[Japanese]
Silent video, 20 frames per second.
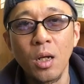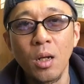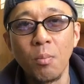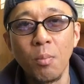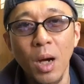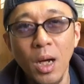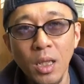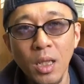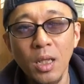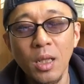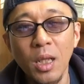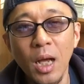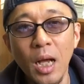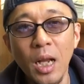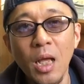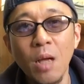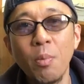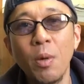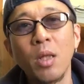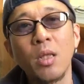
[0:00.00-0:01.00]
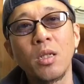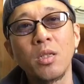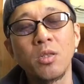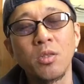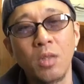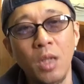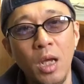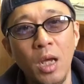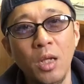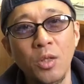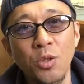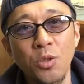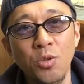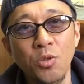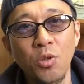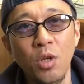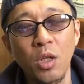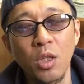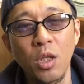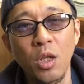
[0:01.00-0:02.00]
までなればですね
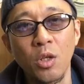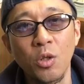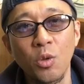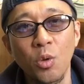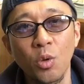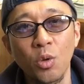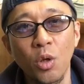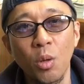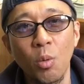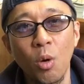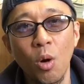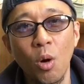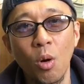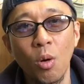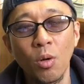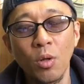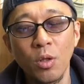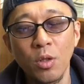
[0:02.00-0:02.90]
続けていくことも